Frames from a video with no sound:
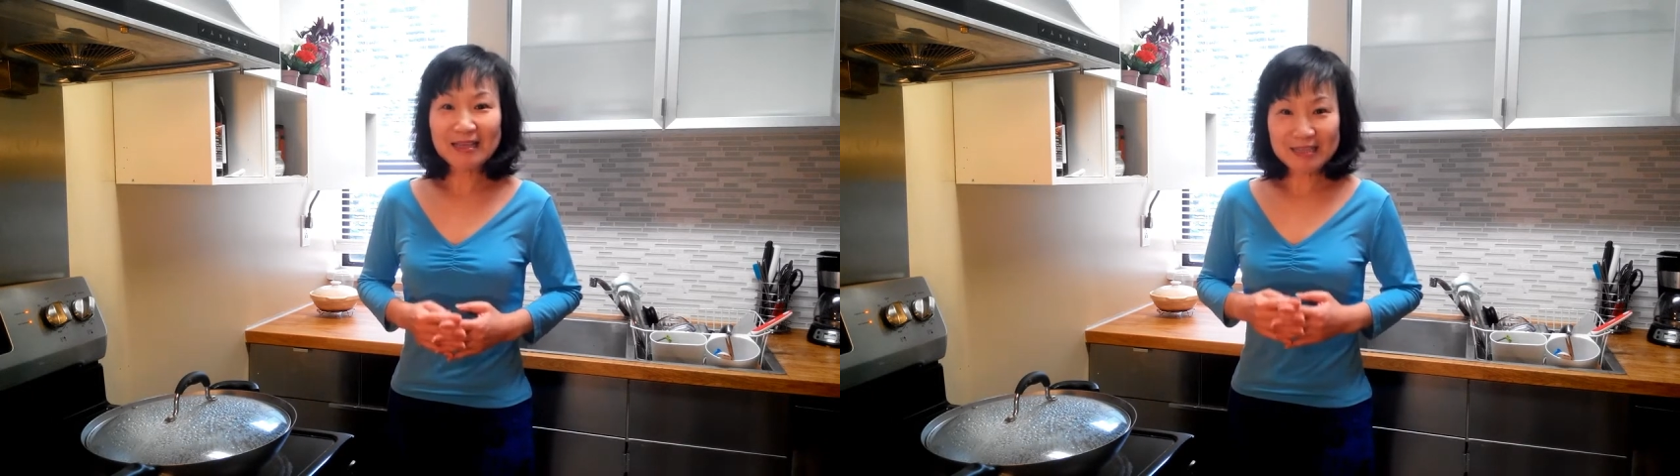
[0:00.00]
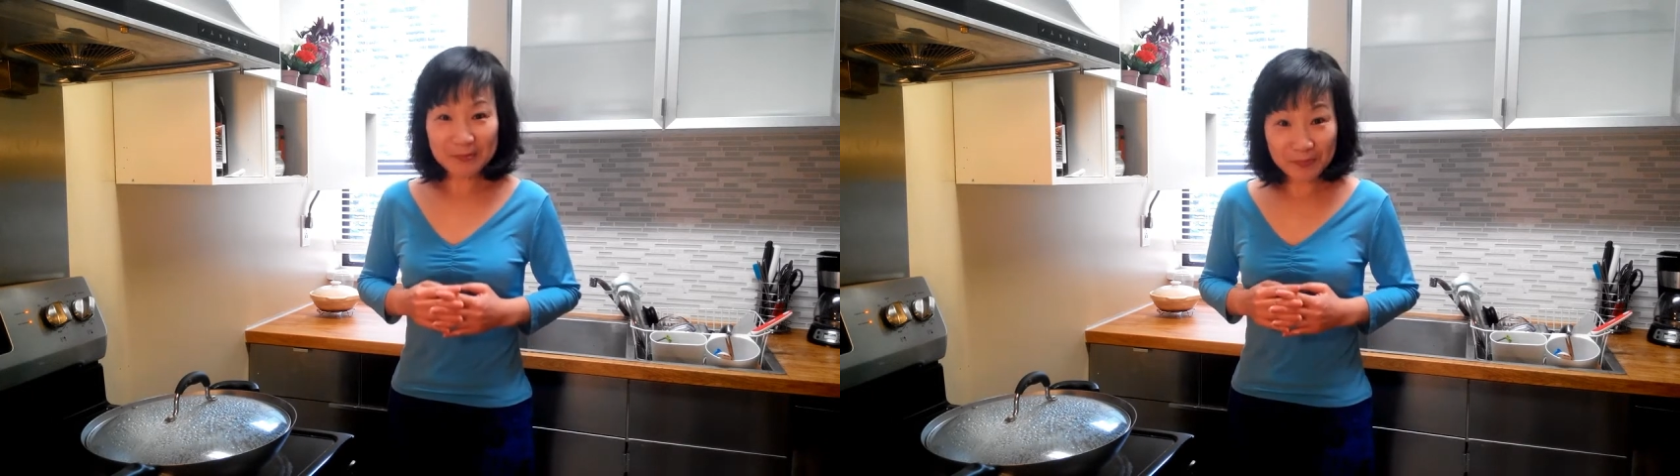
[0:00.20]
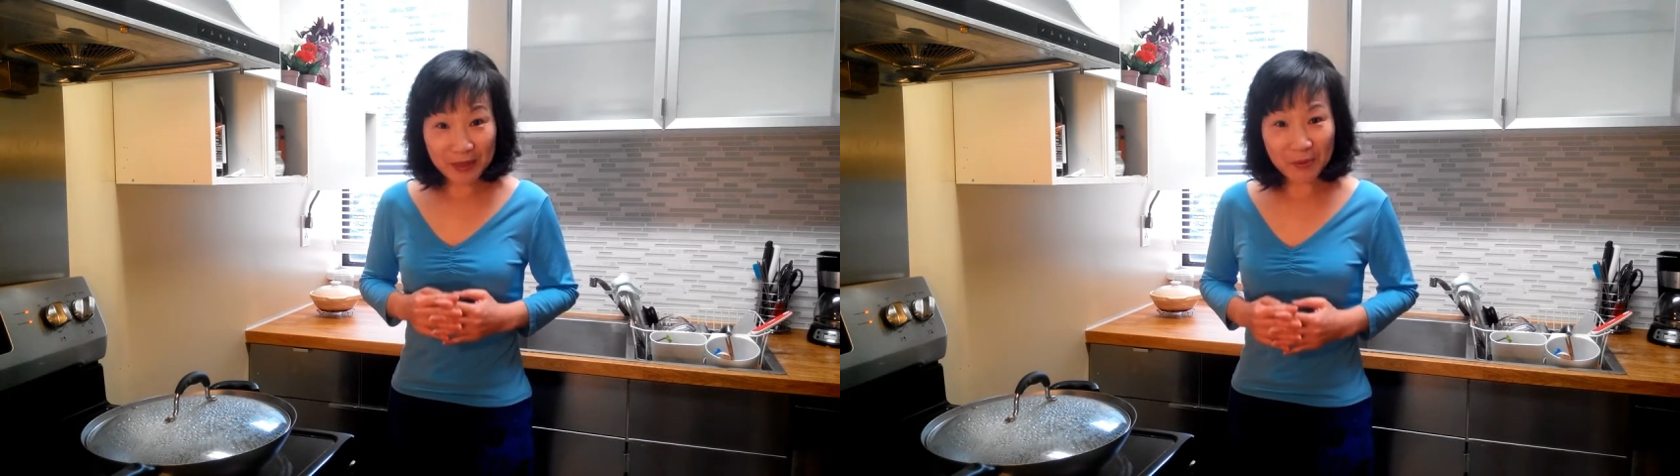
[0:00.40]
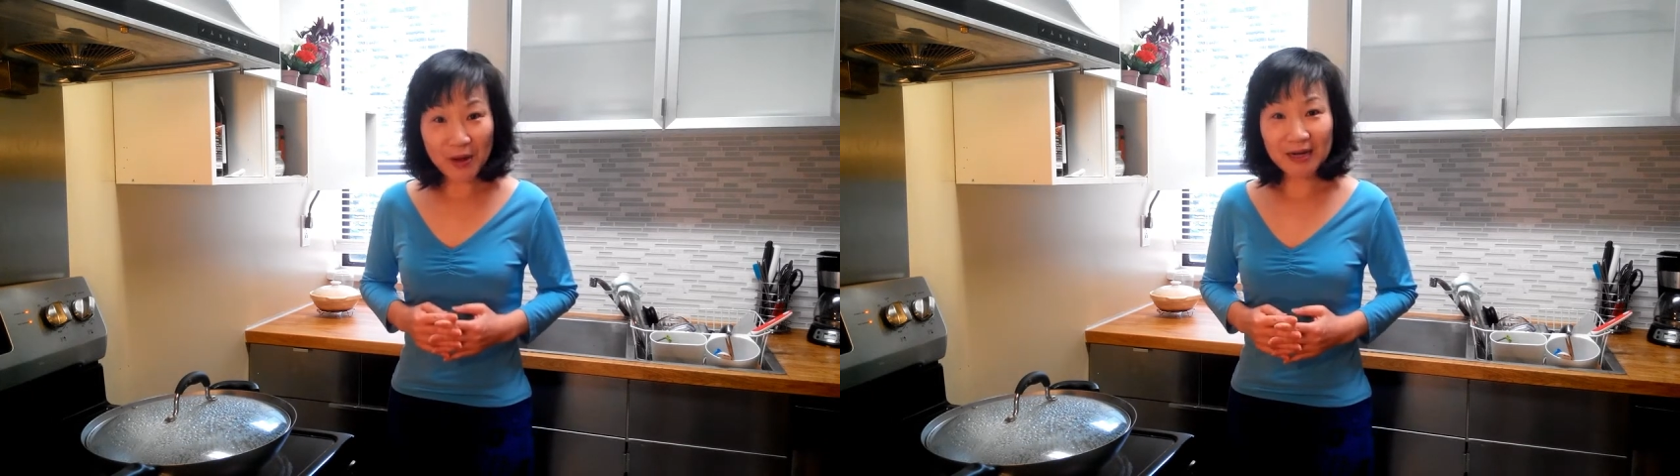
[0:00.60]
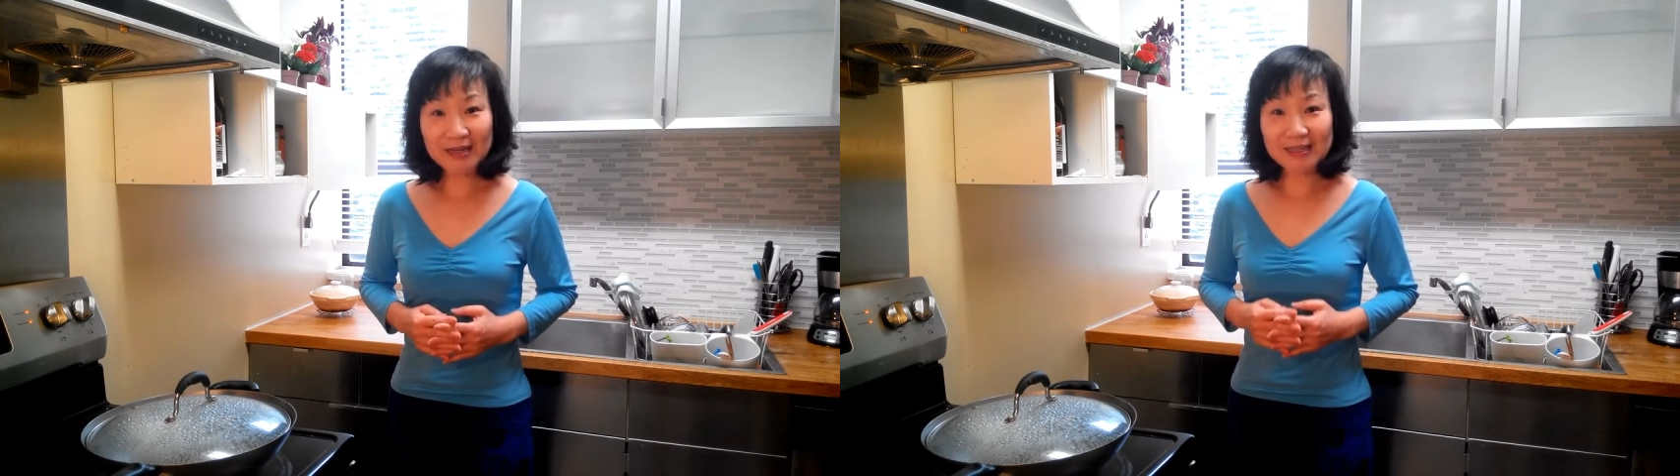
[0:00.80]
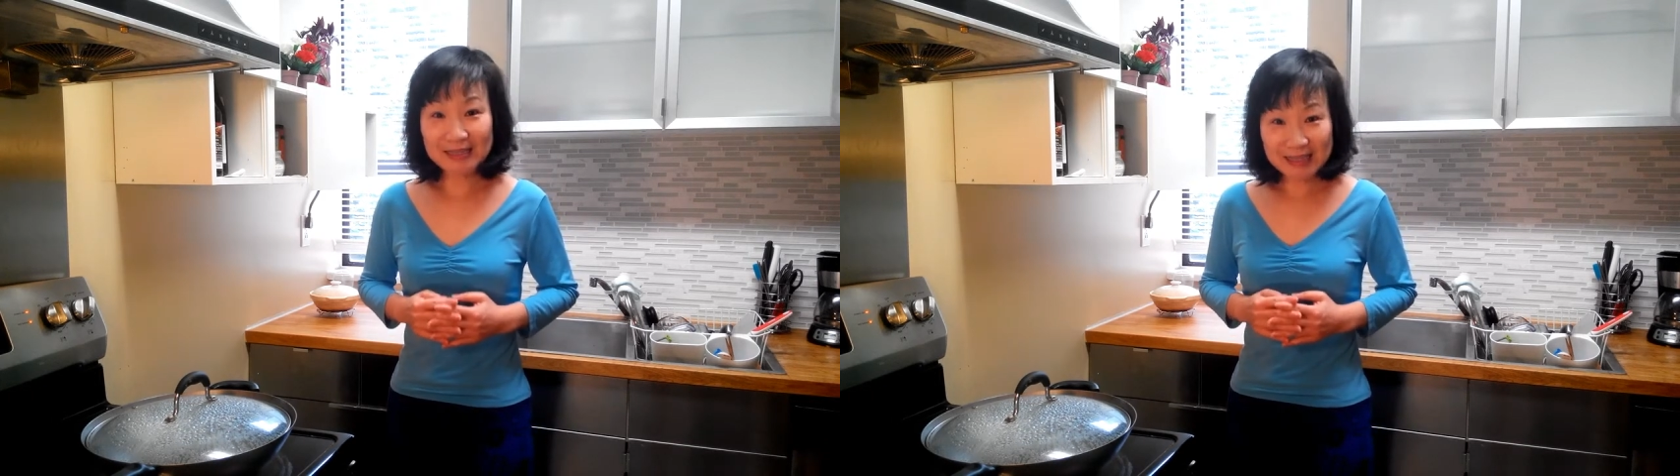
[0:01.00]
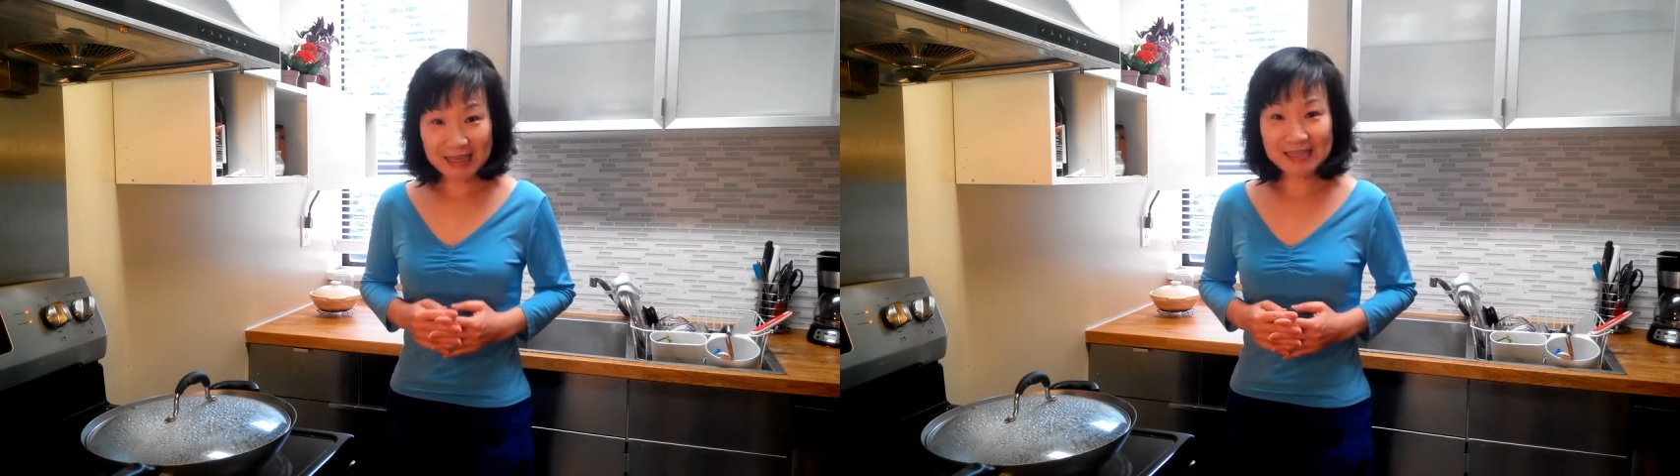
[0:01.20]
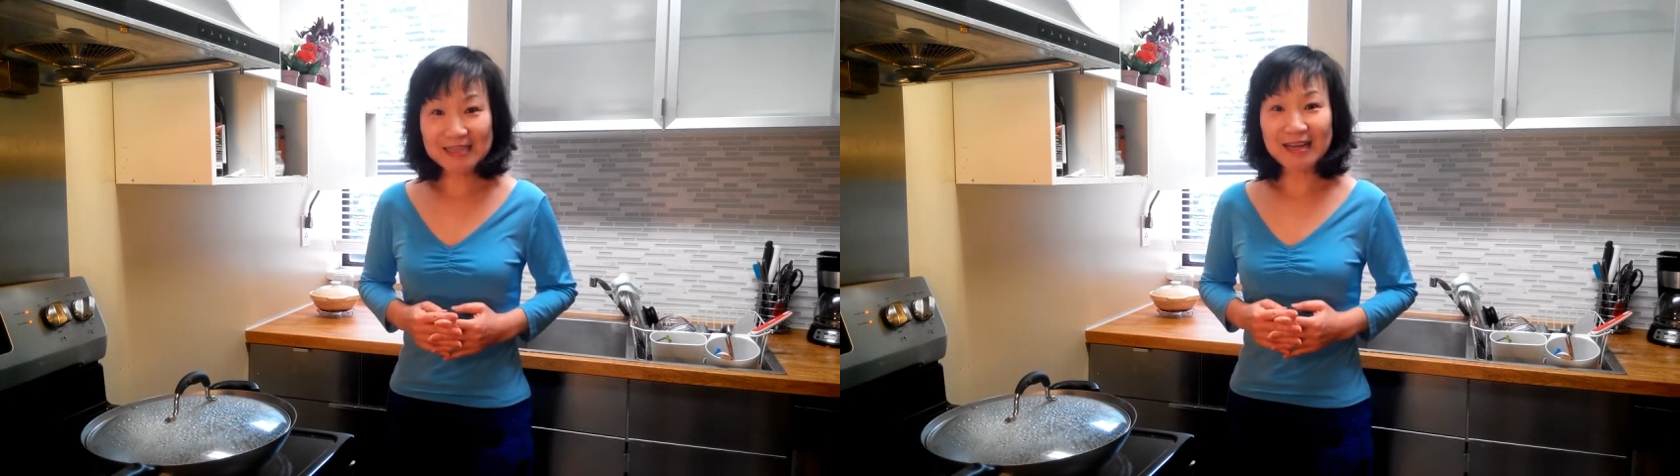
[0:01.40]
请别忘了点